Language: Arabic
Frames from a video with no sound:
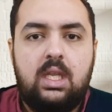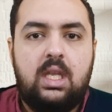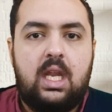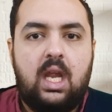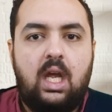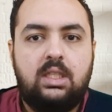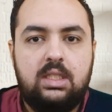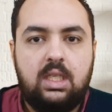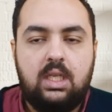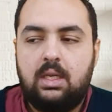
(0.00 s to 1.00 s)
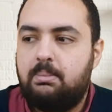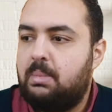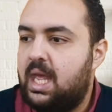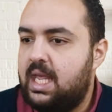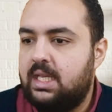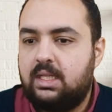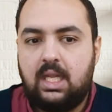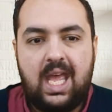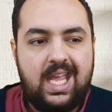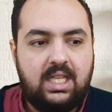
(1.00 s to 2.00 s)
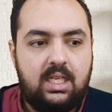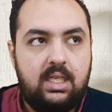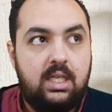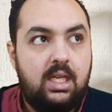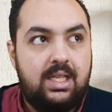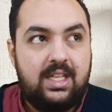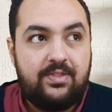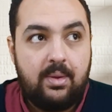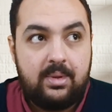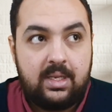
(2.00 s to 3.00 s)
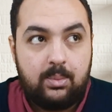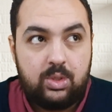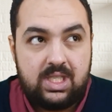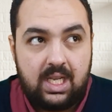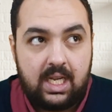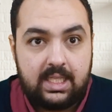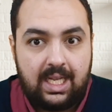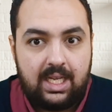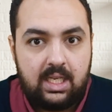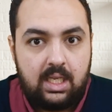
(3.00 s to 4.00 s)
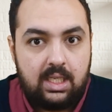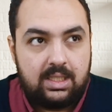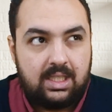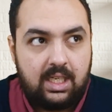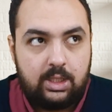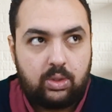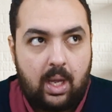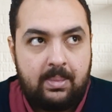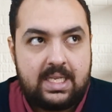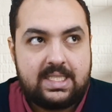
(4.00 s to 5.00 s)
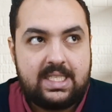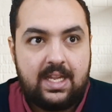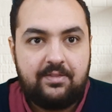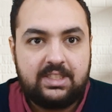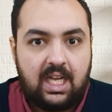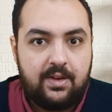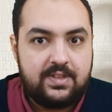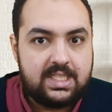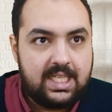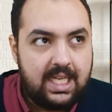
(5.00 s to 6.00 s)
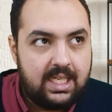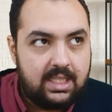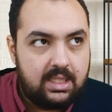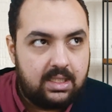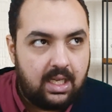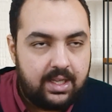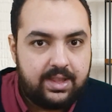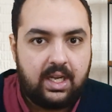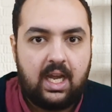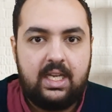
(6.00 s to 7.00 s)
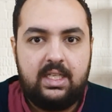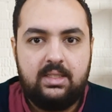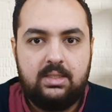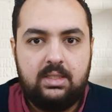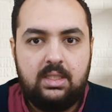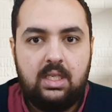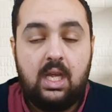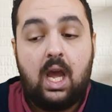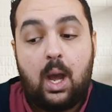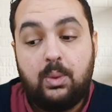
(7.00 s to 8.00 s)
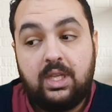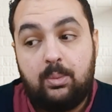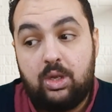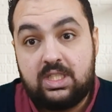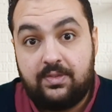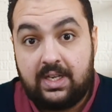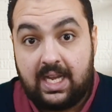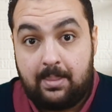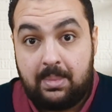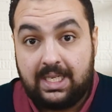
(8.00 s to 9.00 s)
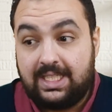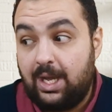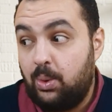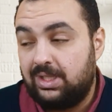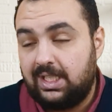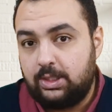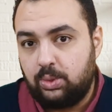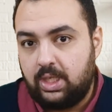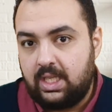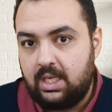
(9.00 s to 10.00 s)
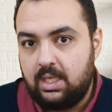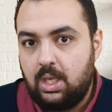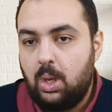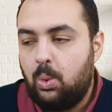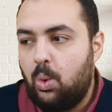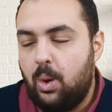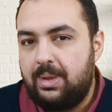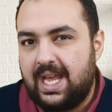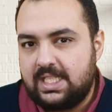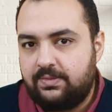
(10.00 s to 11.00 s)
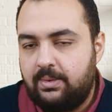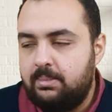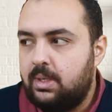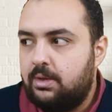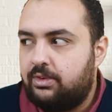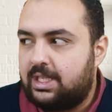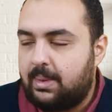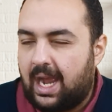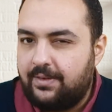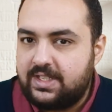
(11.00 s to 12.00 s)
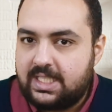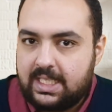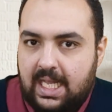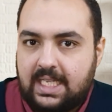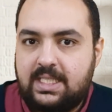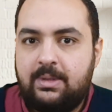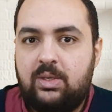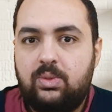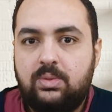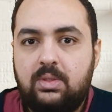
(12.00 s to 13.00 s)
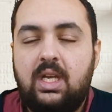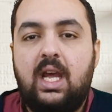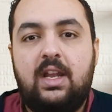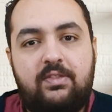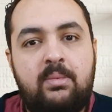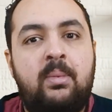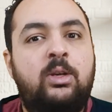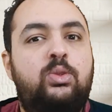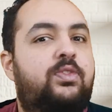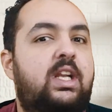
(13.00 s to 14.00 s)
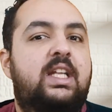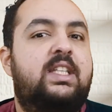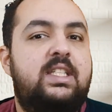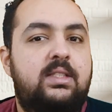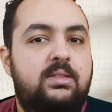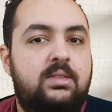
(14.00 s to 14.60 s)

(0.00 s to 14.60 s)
يعني حضرتك بقيت قادر تفهم ان مديرك ده طريقته عامله ازاي فتعرف ازاي تاثر عليه او ان الموظف اللي جنبك ده هو طريقته كده وهو بيأسفم فتبقى عارف ازاي تعدي منه الفيلم برضه فيه الحته دي